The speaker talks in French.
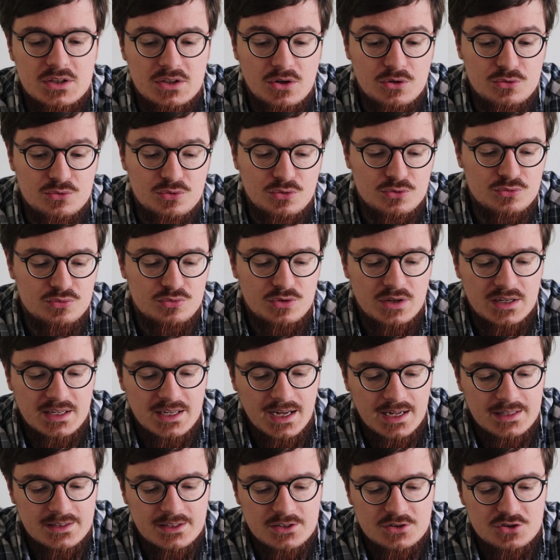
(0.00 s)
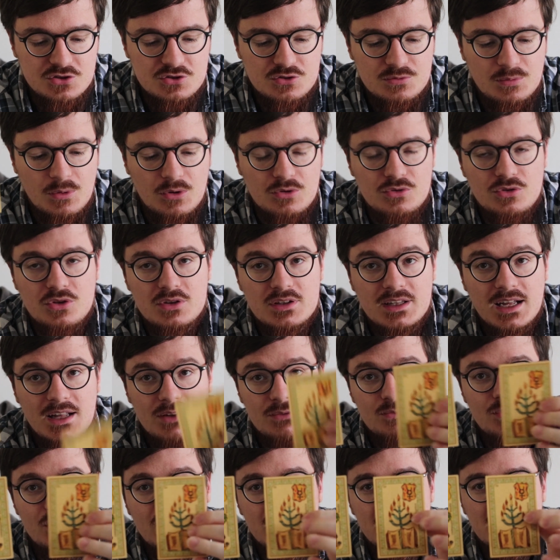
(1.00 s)
qui entoure toutes les cartes. Hein. Si je prends une autre
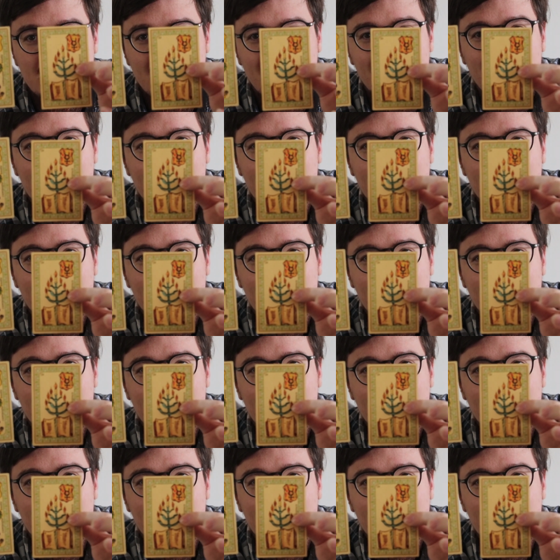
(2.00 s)
carte, vous voyez